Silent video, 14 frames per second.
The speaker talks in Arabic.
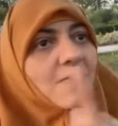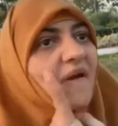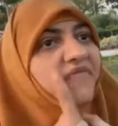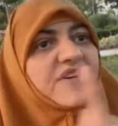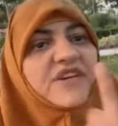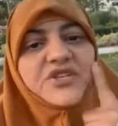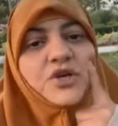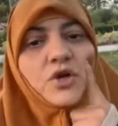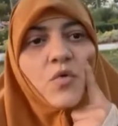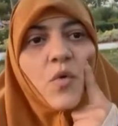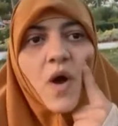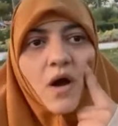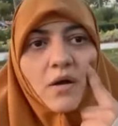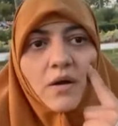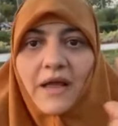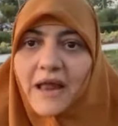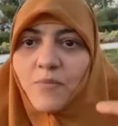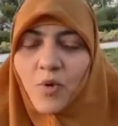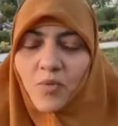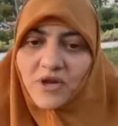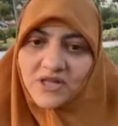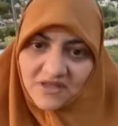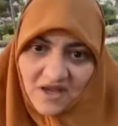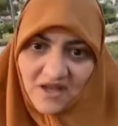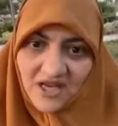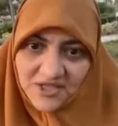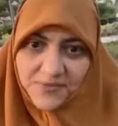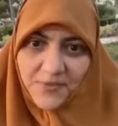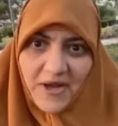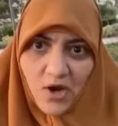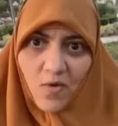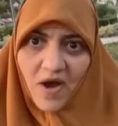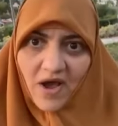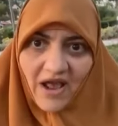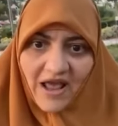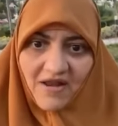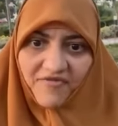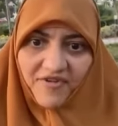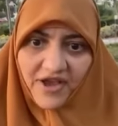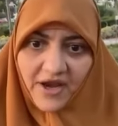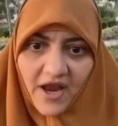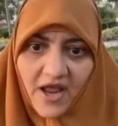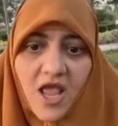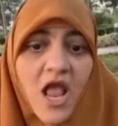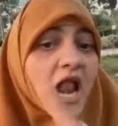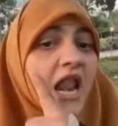مفيش حوار كان ممكن تخلص بالحوار على فكره